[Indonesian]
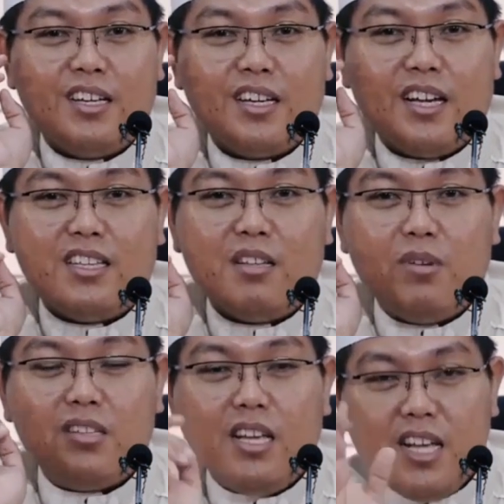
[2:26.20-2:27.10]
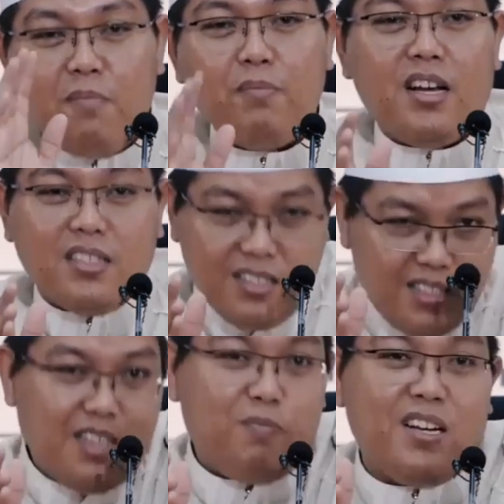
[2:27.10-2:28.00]
Kata teman saya, "Gampang,
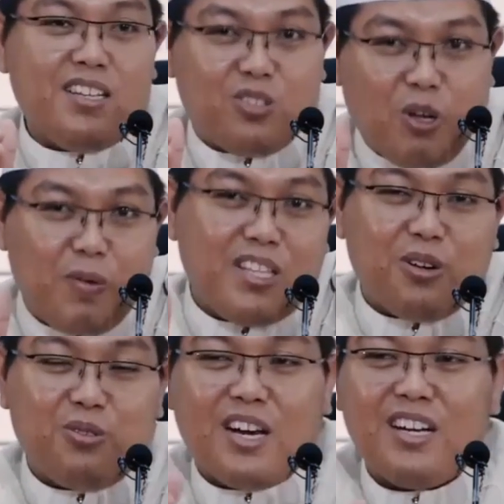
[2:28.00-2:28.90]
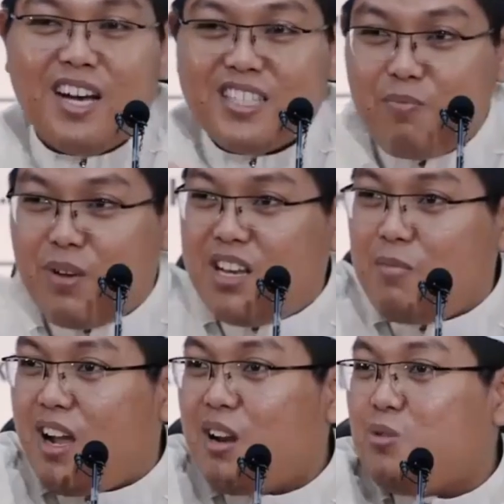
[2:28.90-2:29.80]
nanti depan stop banyak rujak." Enggak, saya pingin
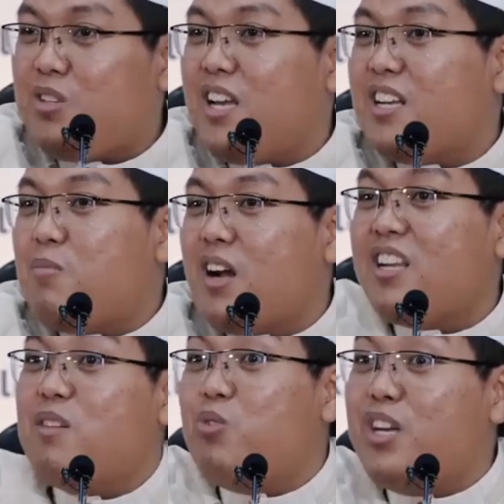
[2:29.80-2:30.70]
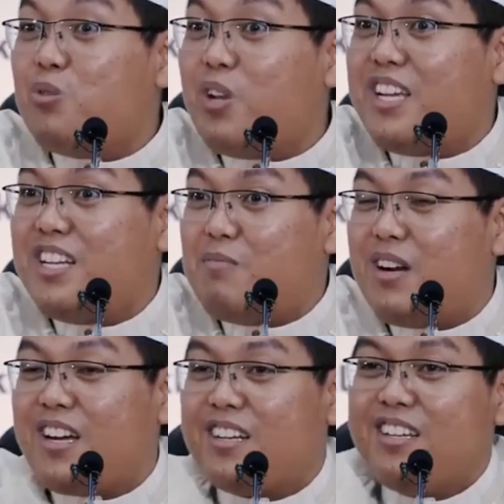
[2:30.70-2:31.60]
makan rujak yang dimakan ibu itu lagi
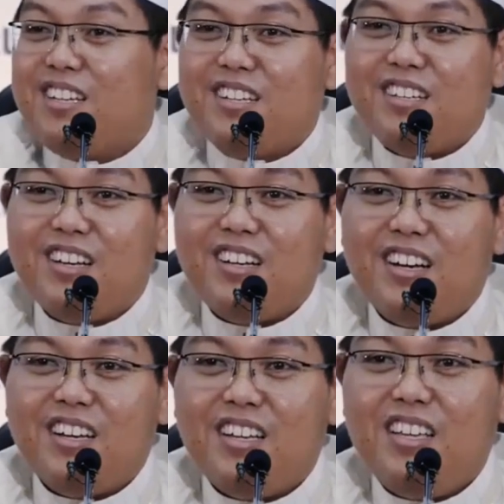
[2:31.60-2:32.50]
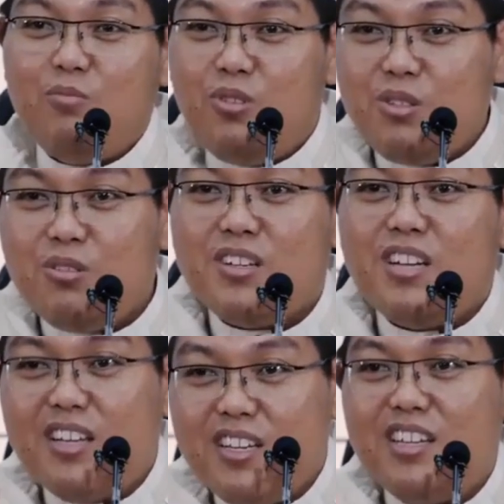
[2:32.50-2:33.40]
dimakan ibu itu
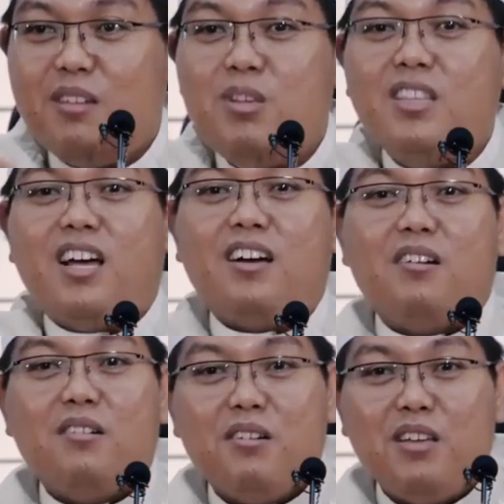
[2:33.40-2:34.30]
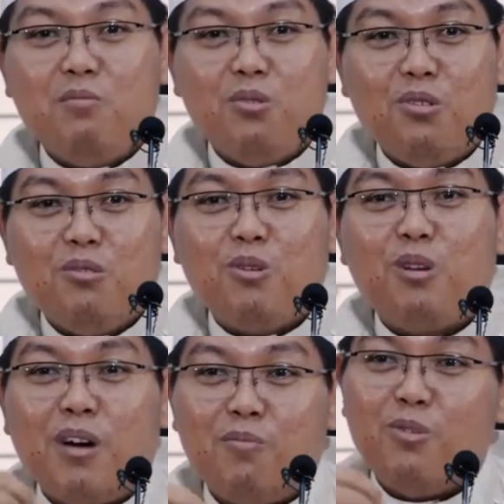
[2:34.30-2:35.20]
akhirnya dia minta ibu mohon
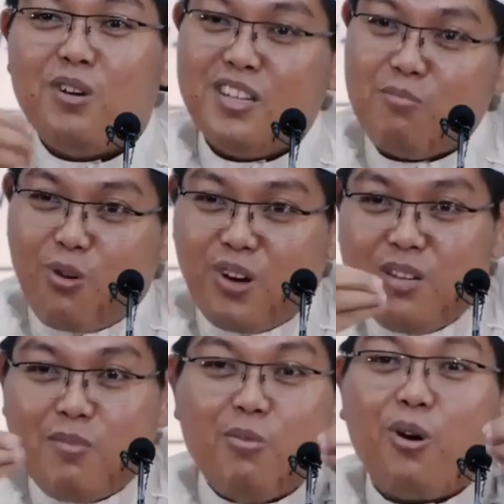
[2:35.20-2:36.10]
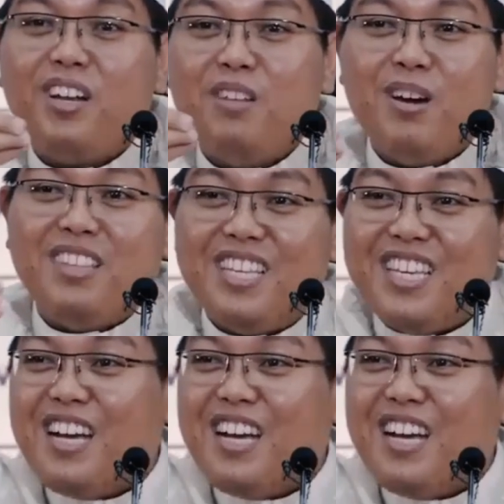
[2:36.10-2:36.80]
maaf bu mukadimah mukadimah intinya